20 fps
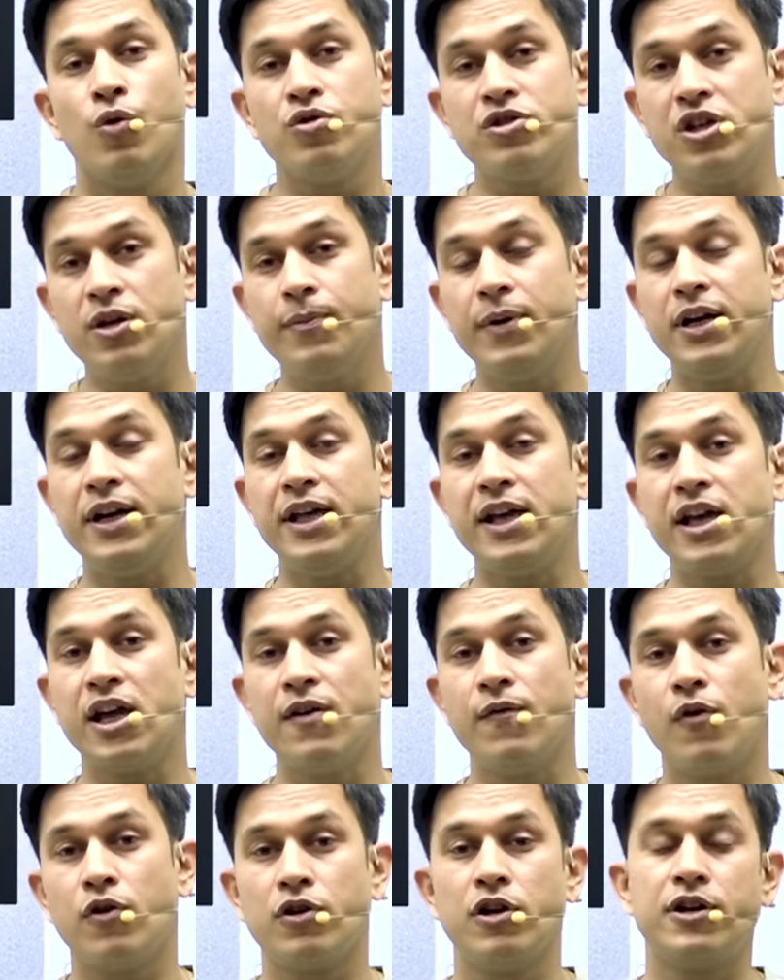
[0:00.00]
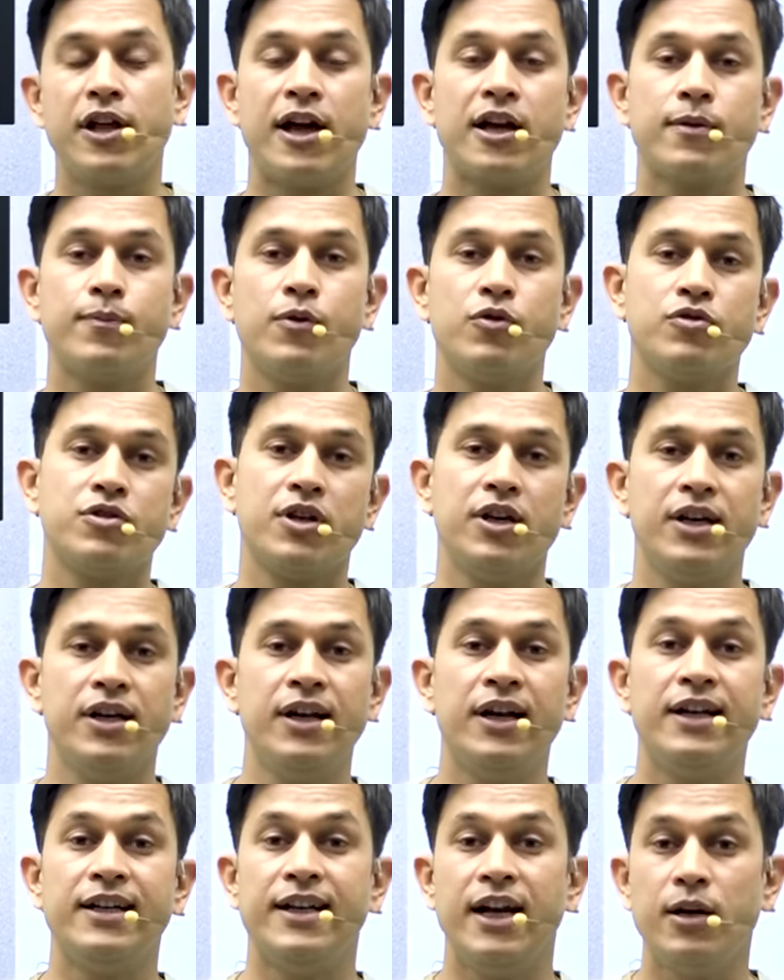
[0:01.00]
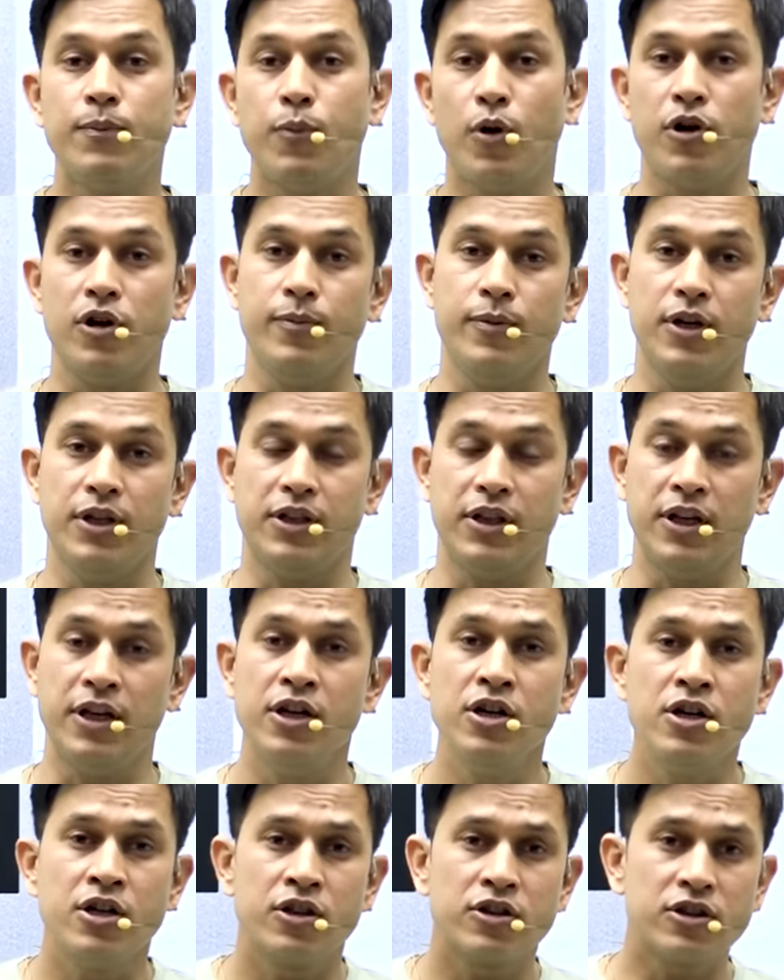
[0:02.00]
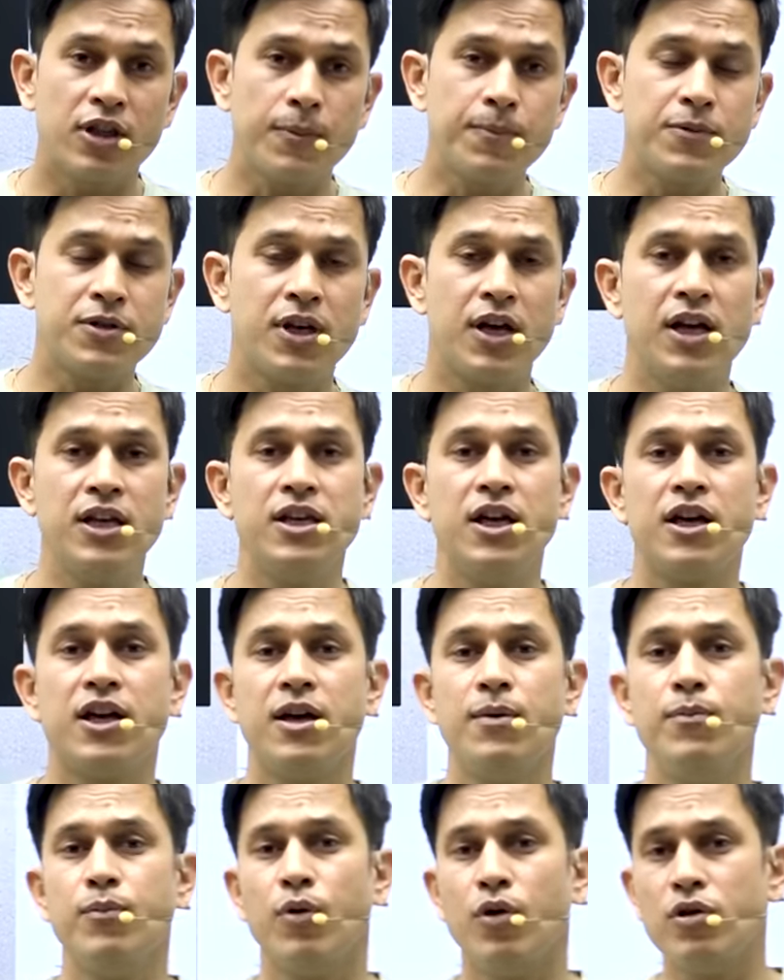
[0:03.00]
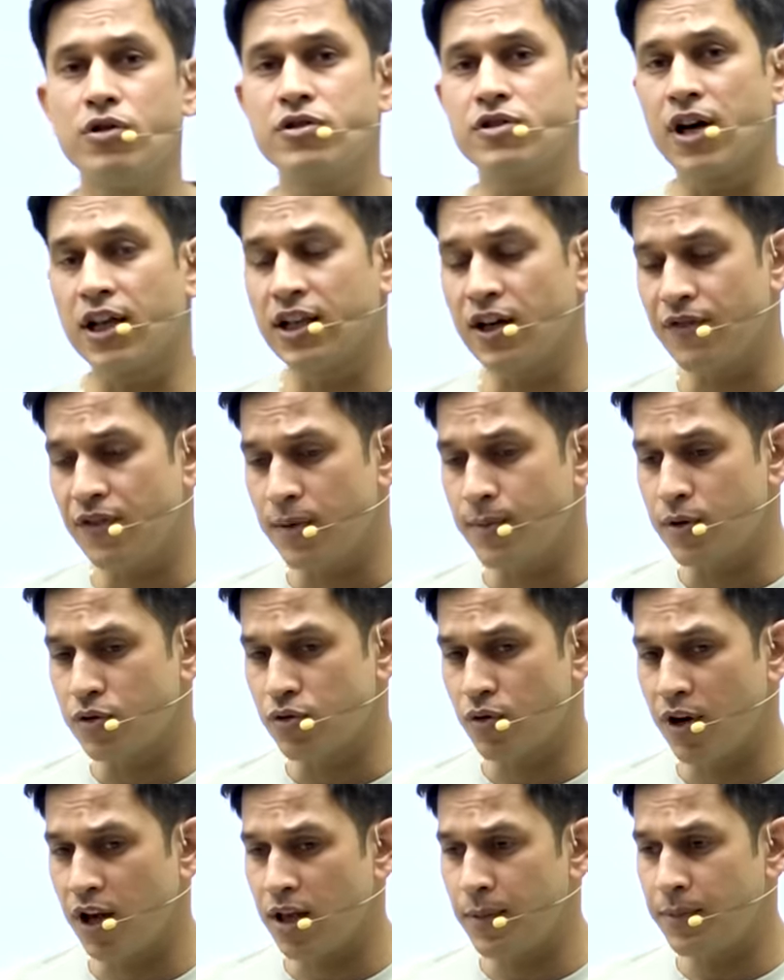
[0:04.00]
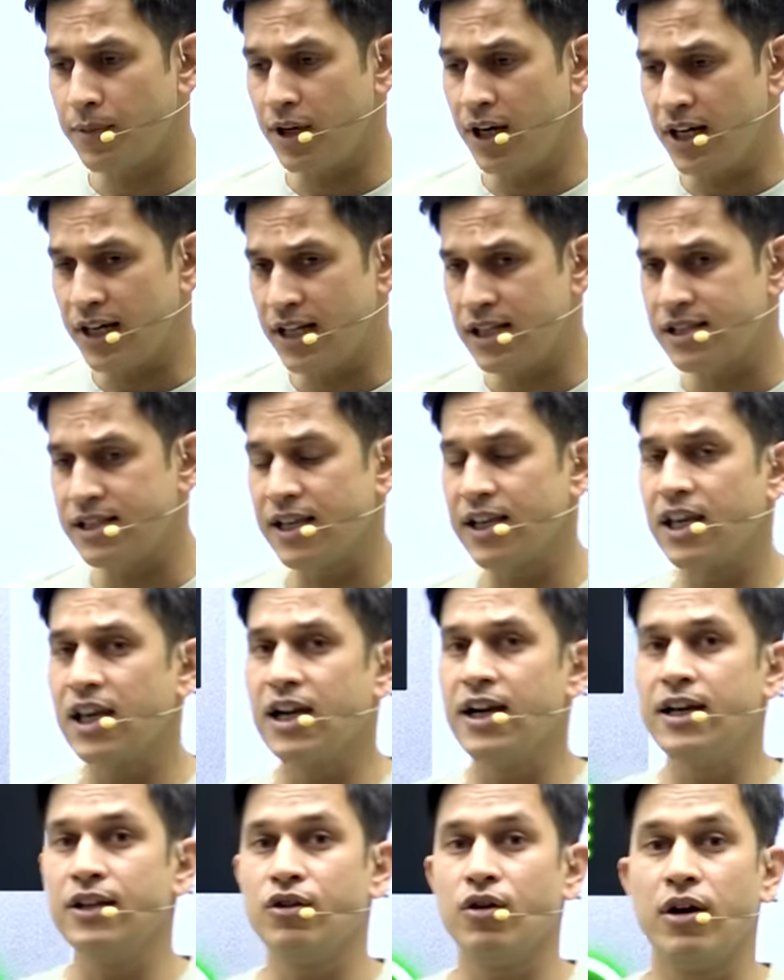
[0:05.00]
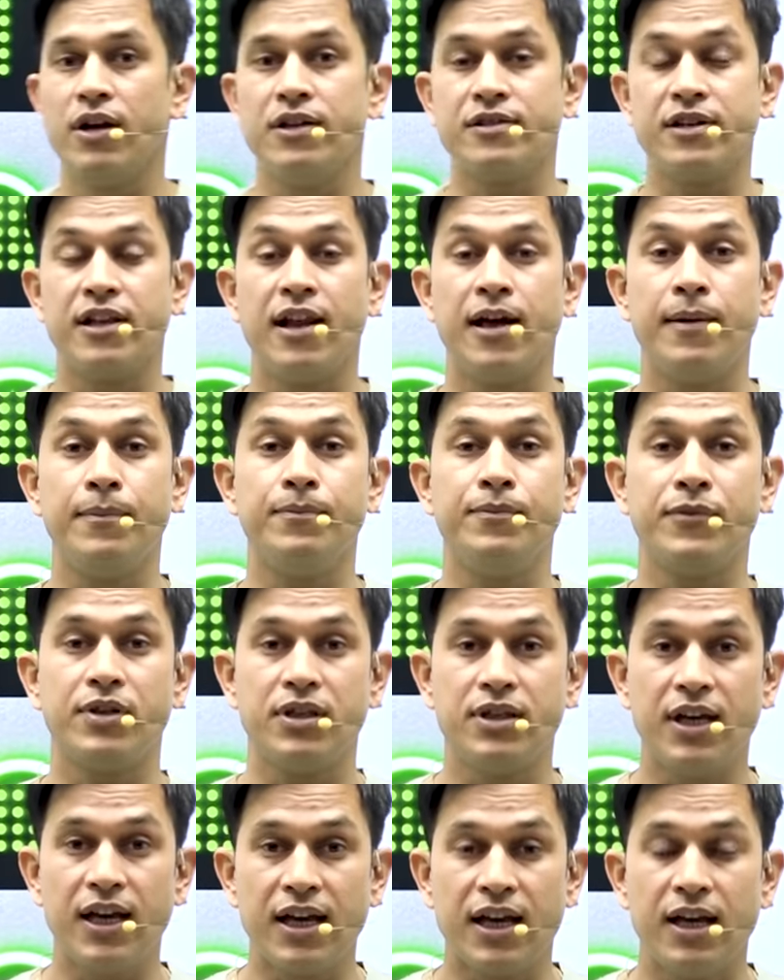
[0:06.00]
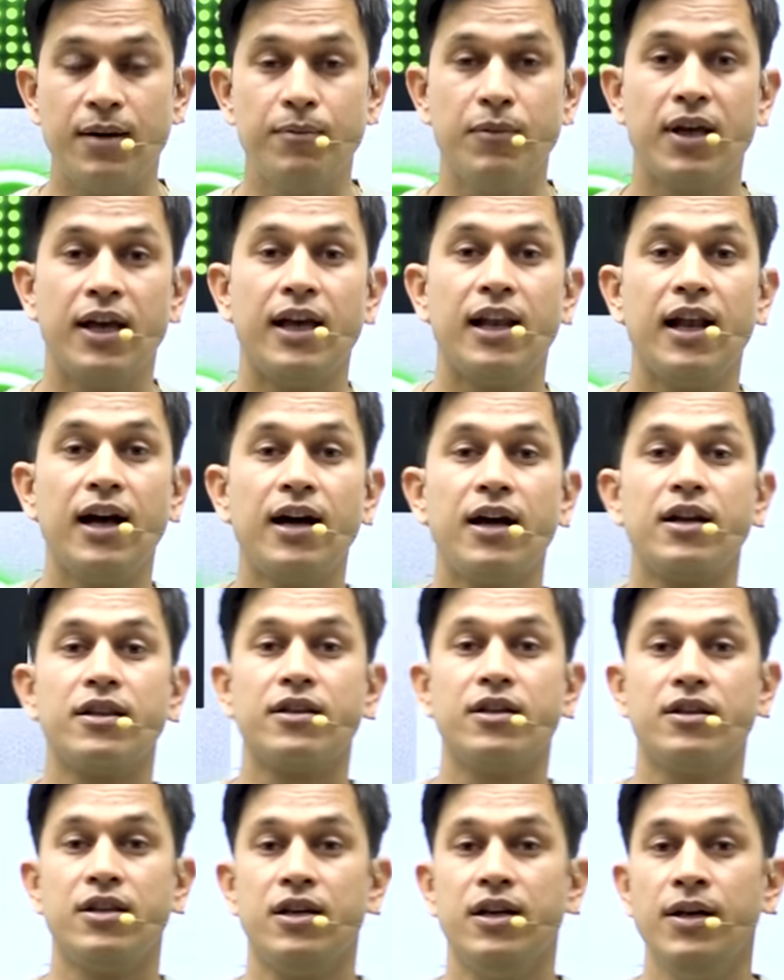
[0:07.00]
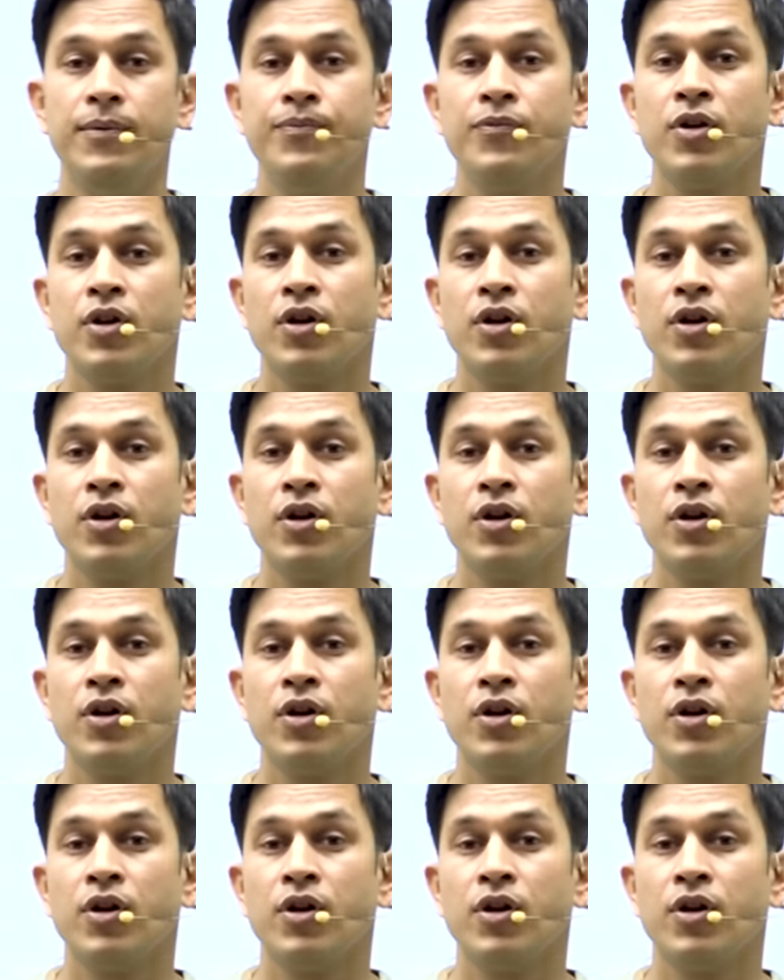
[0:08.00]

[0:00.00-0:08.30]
उसी बिल्डिंग के वाटर टैंक में उसकी डेड बॉडी मिली थी तब से ये गेम बहुत ज़्यादा फेमस हो गया जब डिटेल्स देखी गई तो एलिसा लैम ये गेम खेला करती थी